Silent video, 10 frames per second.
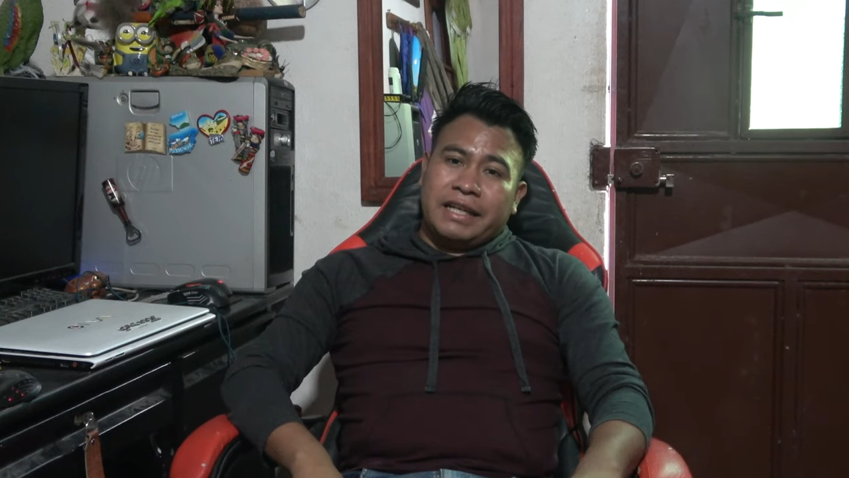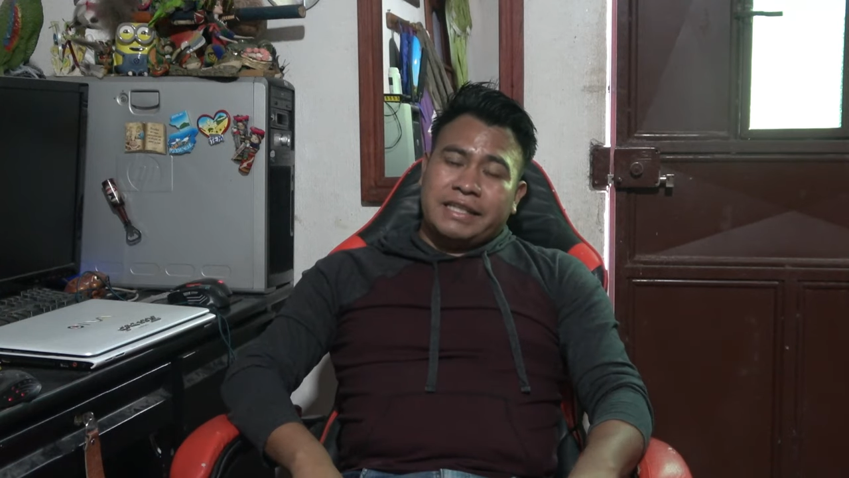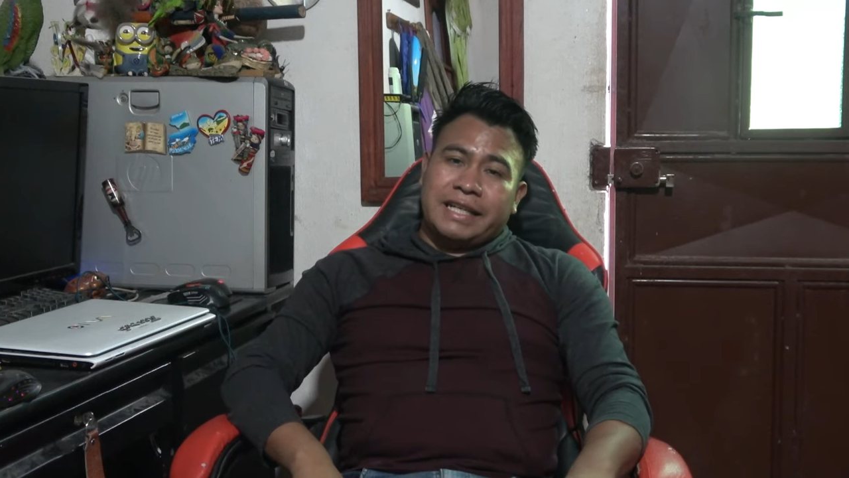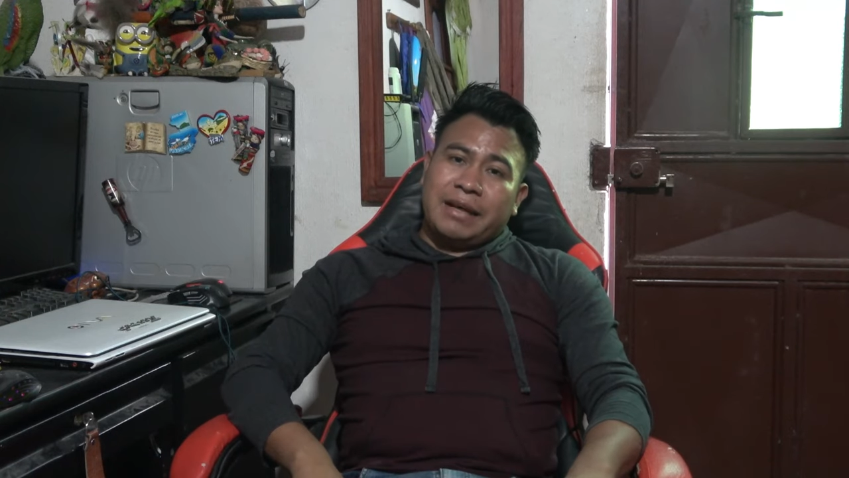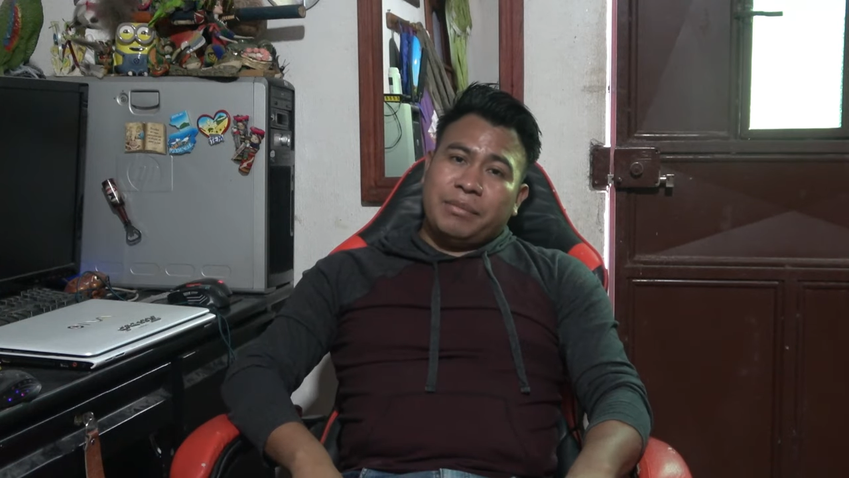
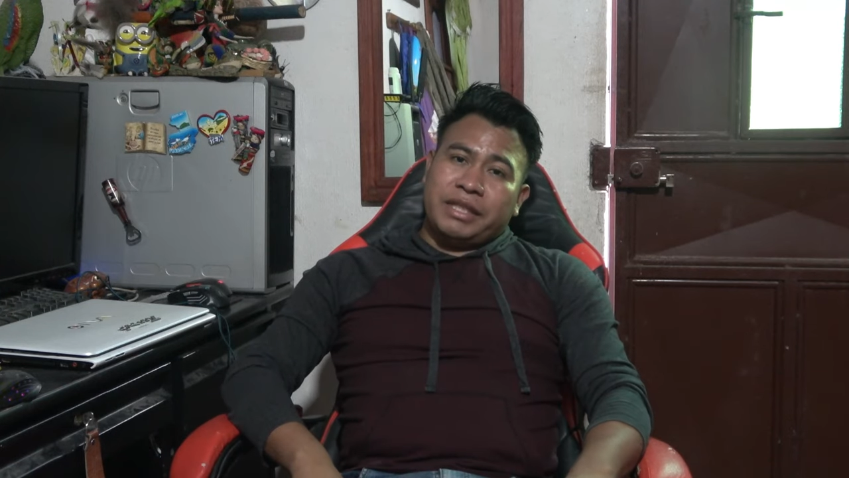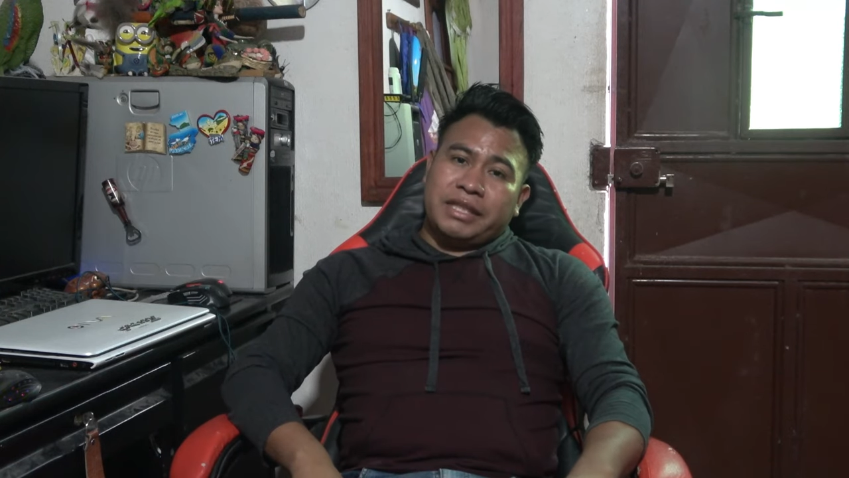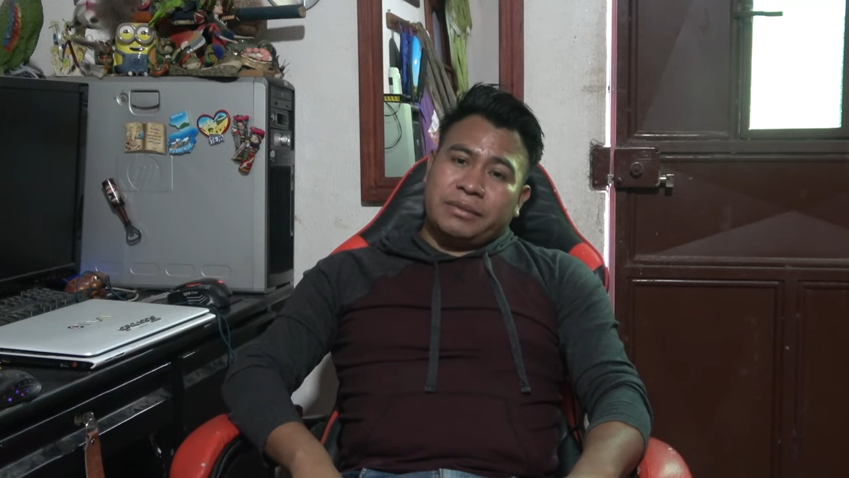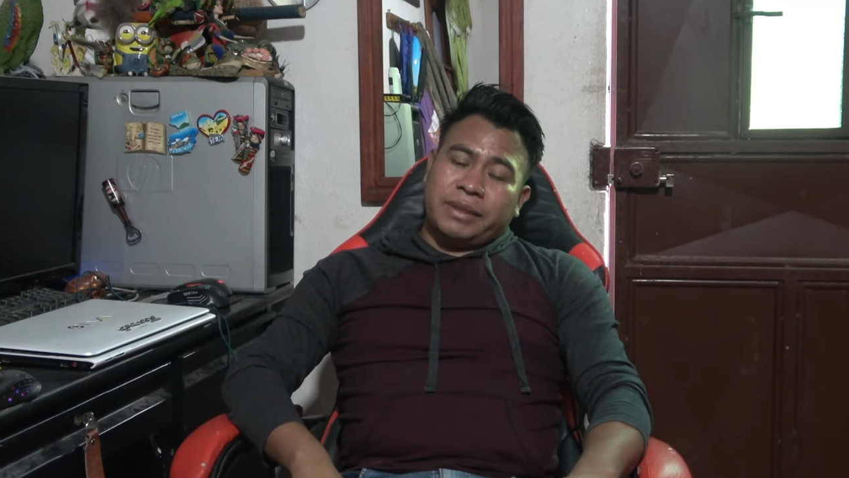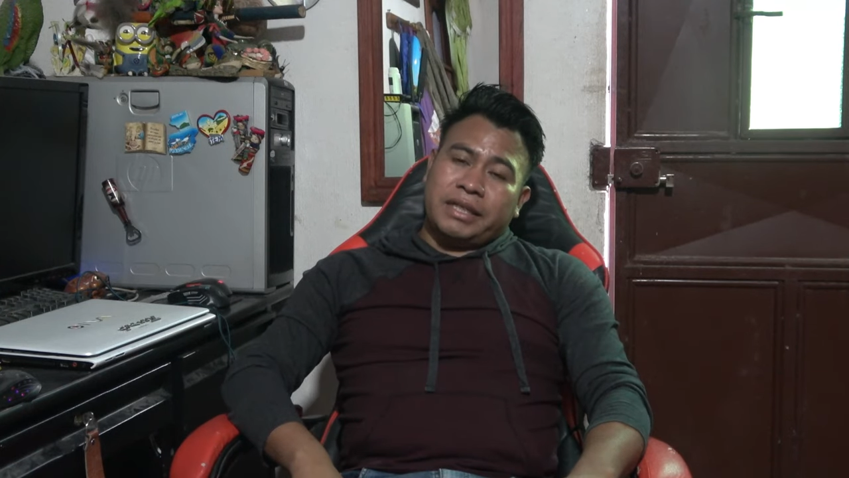las
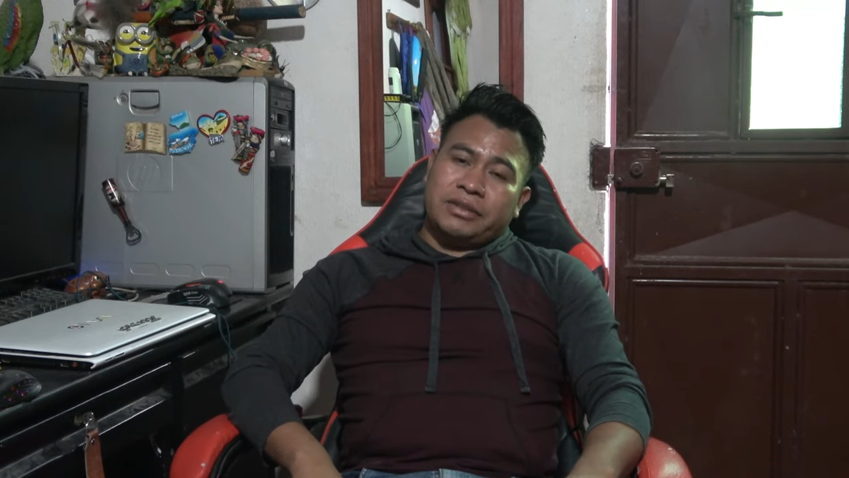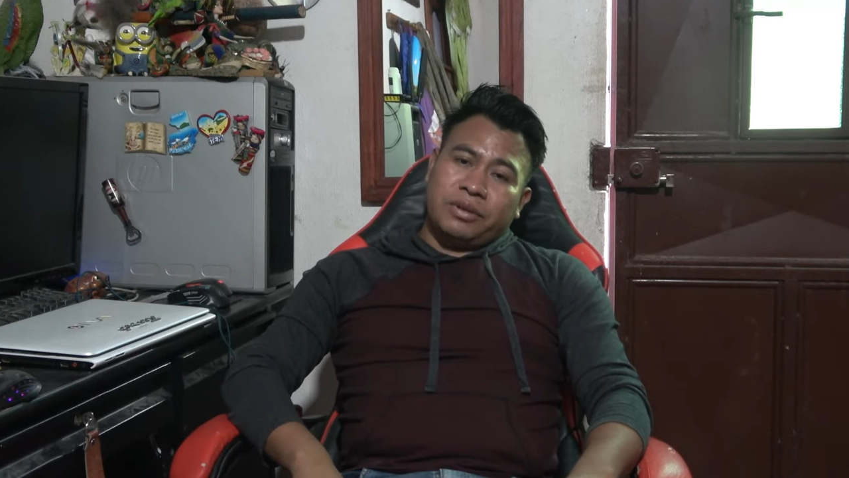láminas, ¿verdad?